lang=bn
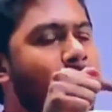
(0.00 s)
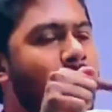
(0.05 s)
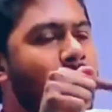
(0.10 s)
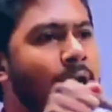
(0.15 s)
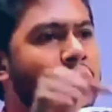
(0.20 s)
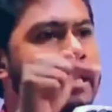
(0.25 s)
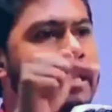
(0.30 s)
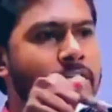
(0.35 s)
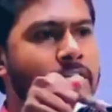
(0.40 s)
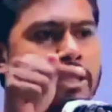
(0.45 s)

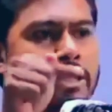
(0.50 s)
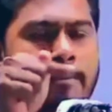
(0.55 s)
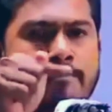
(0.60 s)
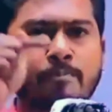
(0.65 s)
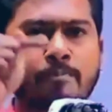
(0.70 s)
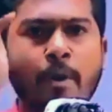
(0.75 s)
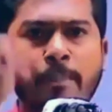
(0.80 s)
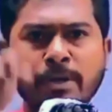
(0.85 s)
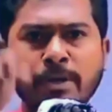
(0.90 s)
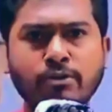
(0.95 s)
বাংলাদেশের
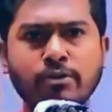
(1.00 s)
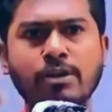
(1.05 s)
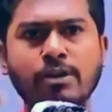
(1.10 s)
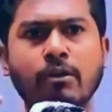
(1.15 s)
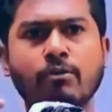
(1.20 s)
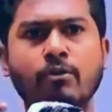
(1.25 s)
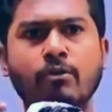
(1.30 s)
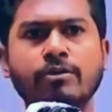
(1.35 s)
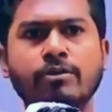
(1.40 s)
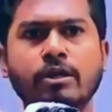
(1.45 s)

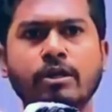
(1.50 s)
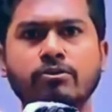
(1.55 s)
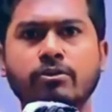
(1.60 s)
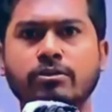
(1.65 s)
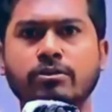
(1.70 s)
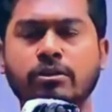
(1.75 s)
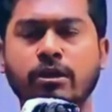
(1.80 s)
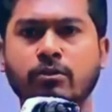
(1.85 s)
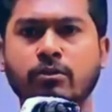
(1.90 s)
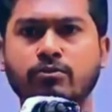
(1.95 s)
প্রফেশনাল গোয়েন্দা
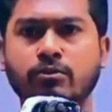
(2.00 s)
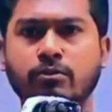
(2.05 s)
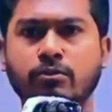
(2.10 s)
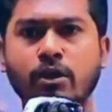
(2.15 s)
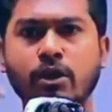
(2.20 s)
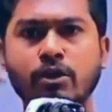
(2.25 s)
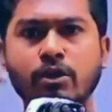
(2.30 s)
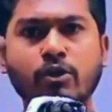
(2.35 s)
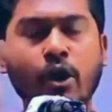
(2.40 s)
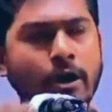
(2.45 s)
সংস্থা লোকজন
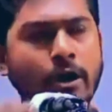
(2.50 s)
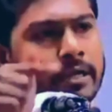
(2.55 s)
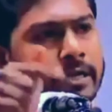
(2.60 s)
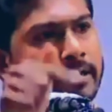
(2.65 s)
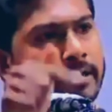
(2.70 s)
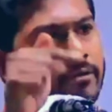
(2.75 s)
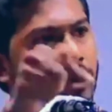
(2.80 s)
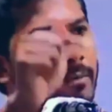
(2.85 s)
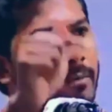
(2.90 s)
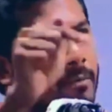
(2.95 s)

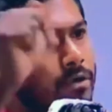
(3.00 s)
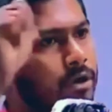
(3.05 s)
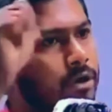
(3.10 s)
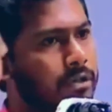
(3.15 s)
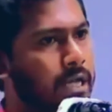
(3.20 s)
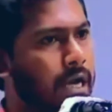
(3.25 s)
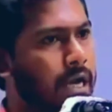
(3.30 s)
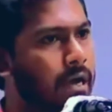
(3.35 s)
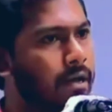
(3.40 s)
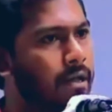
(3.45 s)
সরকারি
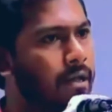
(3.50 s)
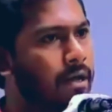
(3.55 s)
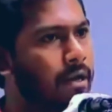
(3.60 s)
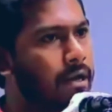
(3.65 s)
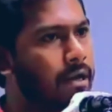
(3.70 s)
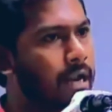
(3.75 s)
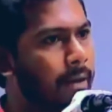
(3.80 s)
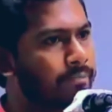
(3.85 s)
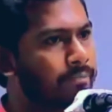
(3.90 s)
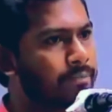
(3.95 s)
কর্মকর্তারা
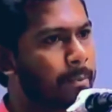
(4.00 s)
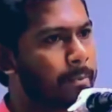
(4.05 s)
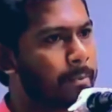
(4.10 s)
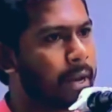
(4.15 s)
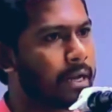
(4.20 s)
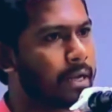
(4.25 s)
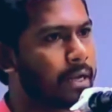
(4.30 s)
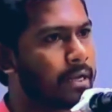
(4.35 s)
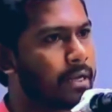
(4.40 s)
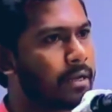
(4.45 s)
নামতে
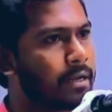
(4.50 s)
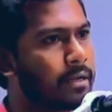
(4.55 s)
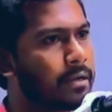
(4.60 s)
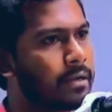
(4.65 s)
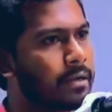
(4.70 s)
পারে